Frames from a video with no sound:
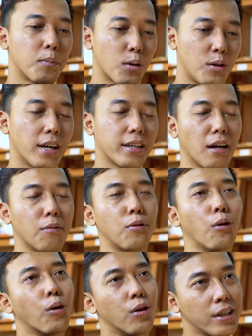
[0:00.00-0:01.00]
produk yang
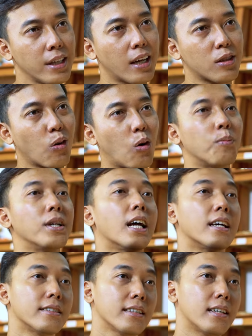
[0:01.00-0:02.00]
full goni atau
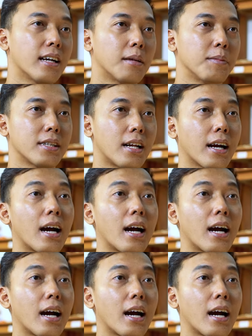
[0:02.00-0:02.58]
kombinasi dengan misalnya